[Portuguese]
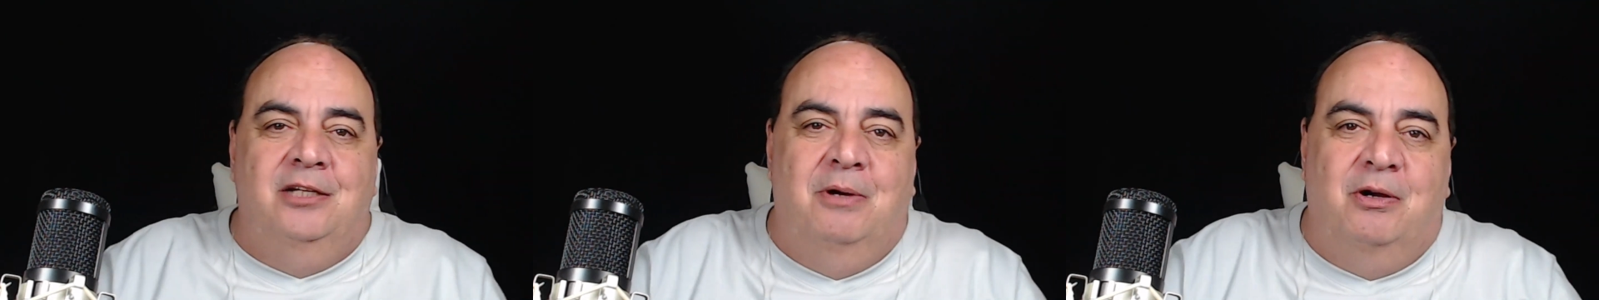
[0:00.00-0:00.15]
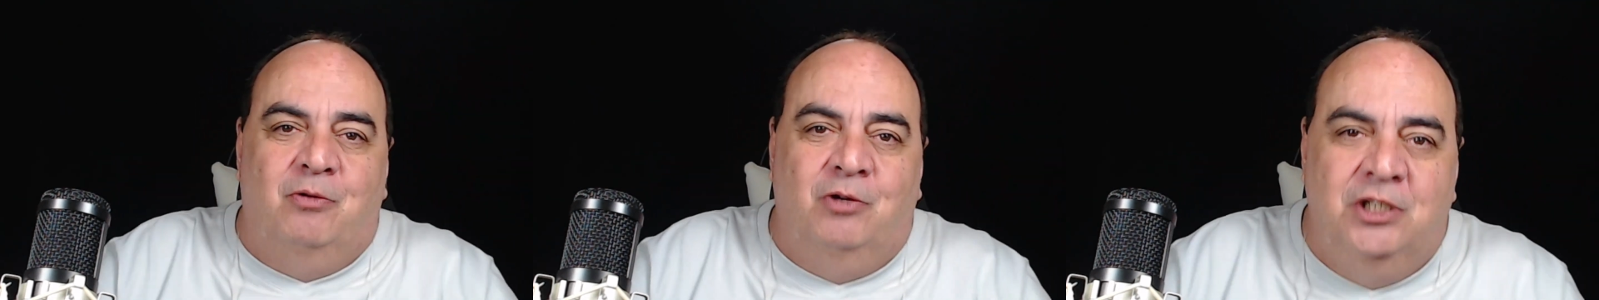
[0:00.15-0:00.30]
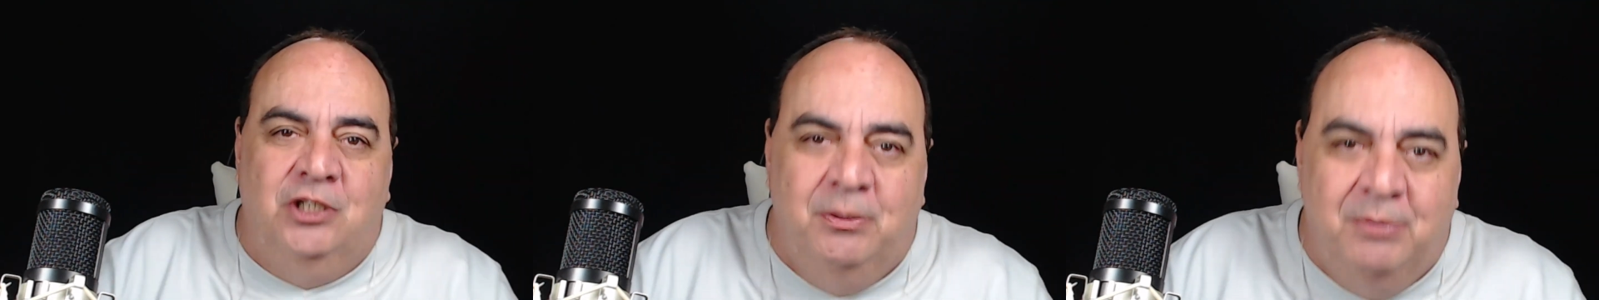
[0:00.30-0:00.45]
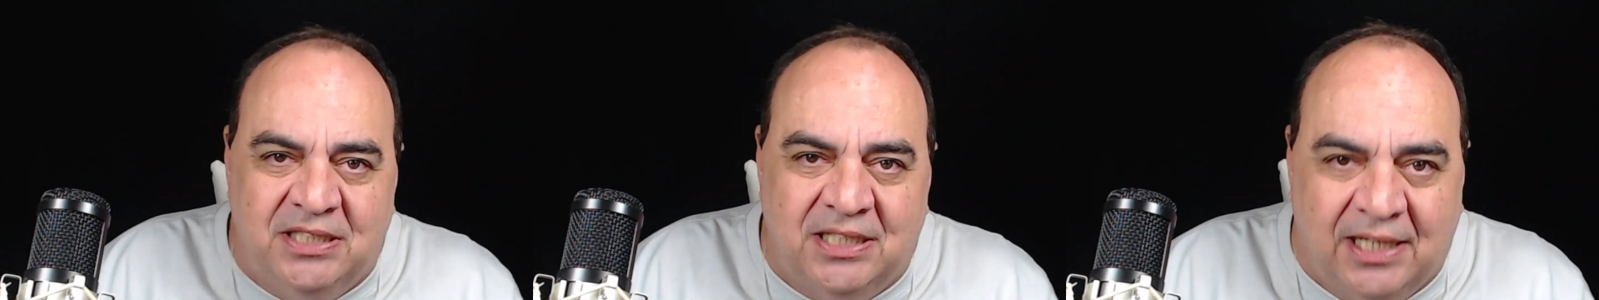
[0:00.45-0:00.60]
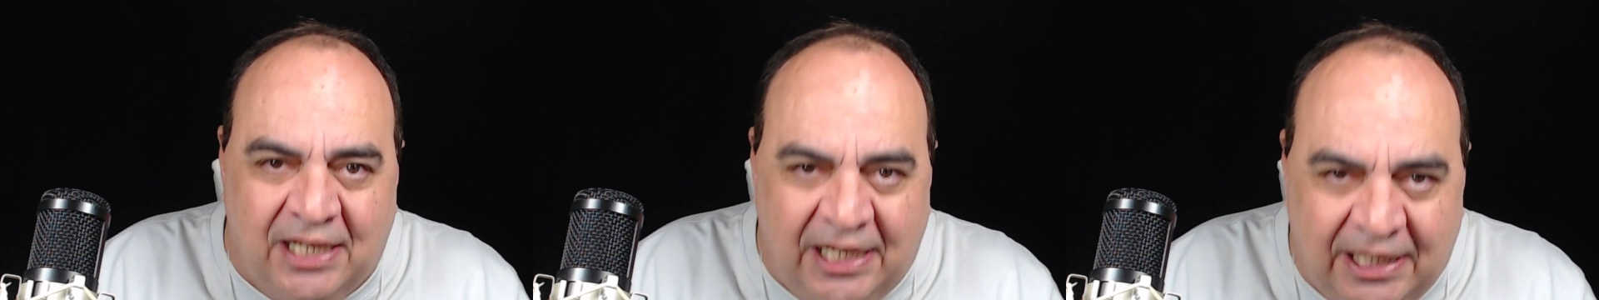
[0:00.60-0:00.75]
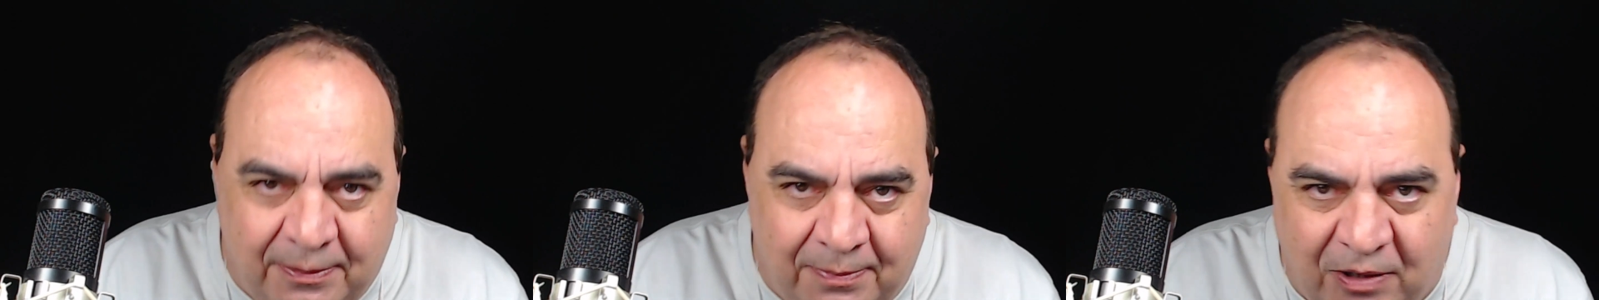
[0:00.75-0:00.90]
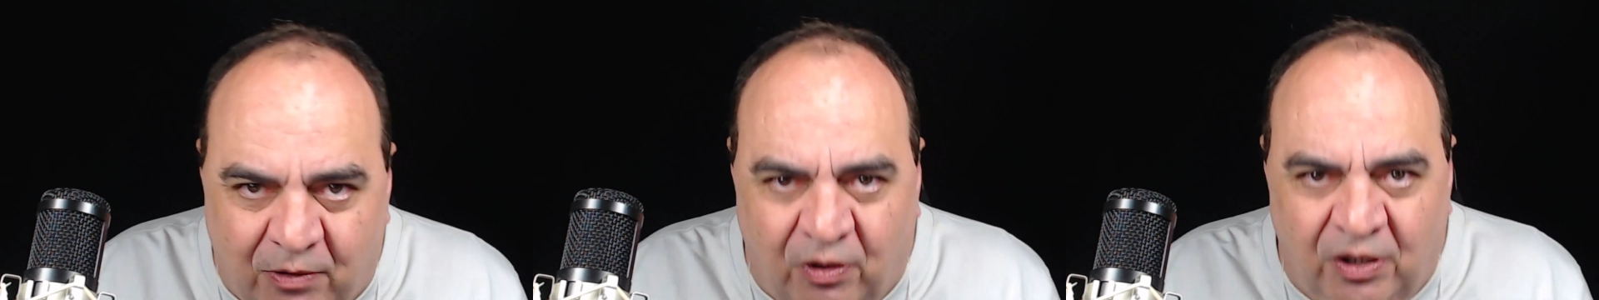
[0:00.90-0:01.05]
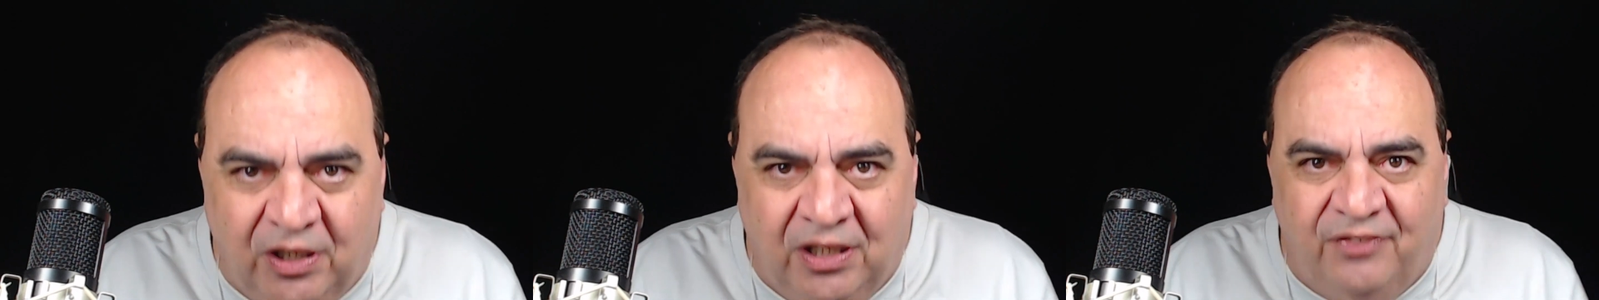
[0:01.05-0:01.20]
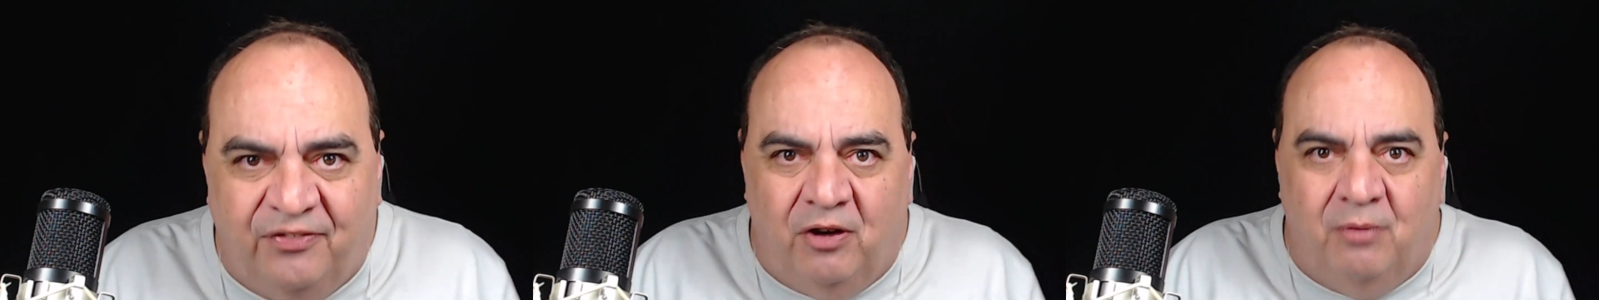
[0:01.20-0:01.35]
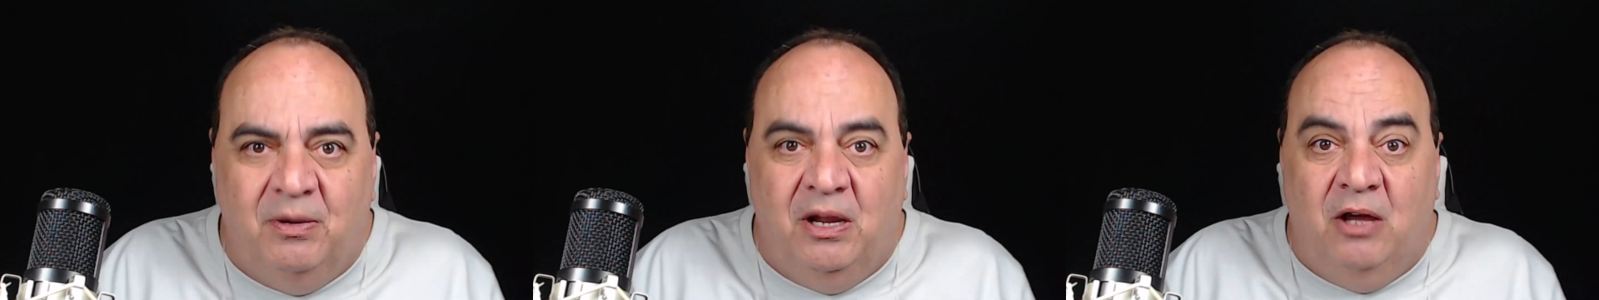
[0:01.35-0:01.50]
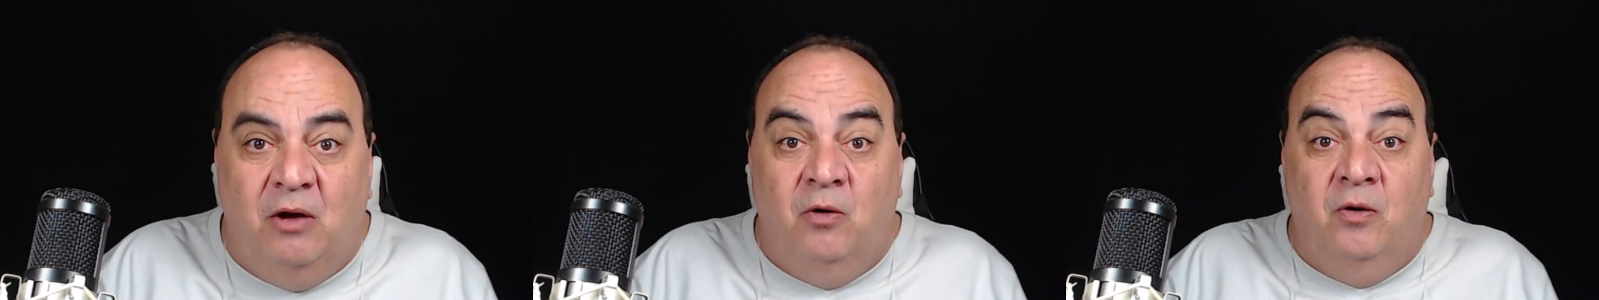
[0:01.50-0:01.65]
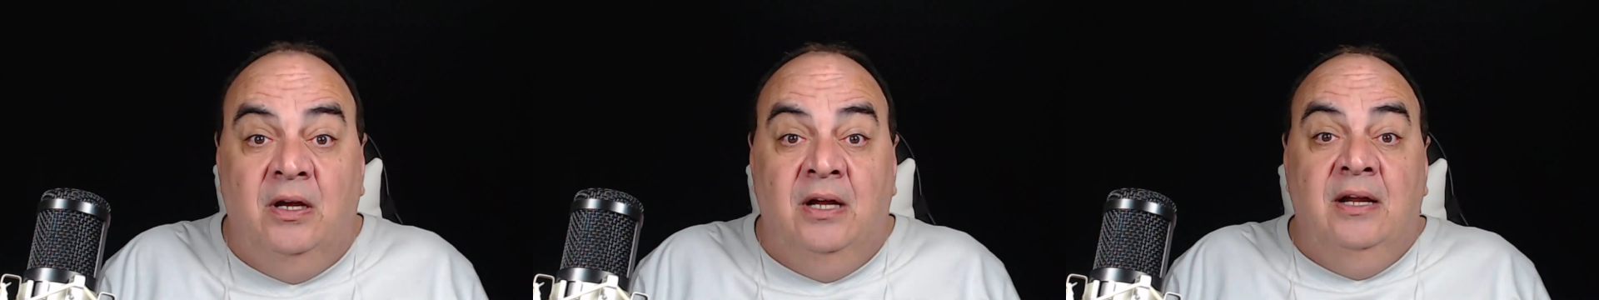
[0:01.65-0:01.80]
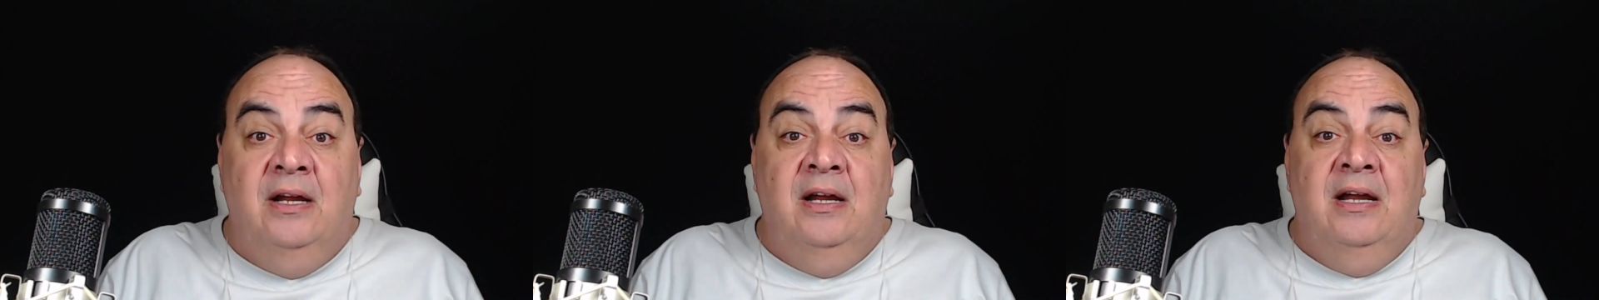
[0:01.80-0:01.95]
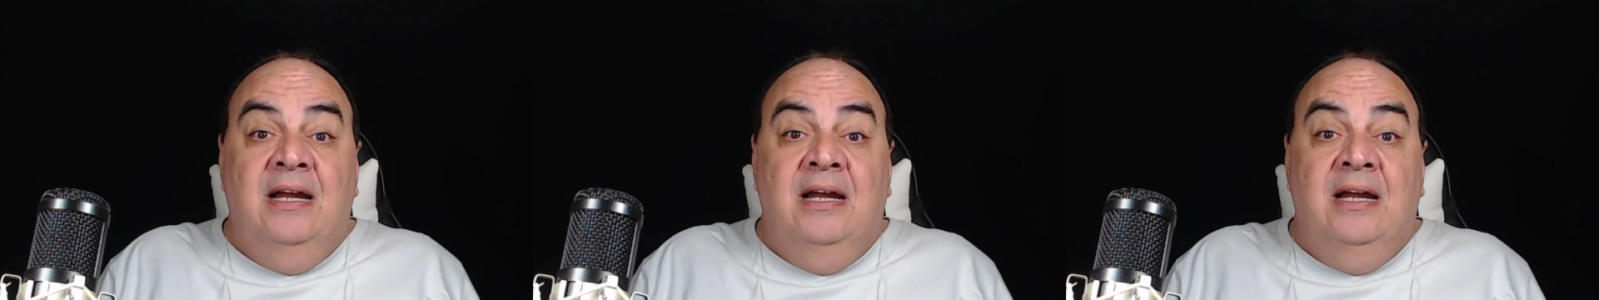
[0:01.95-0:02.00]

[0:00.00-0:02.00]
de uma corrida de bicicleta, de uma corrida de Fórmula 1.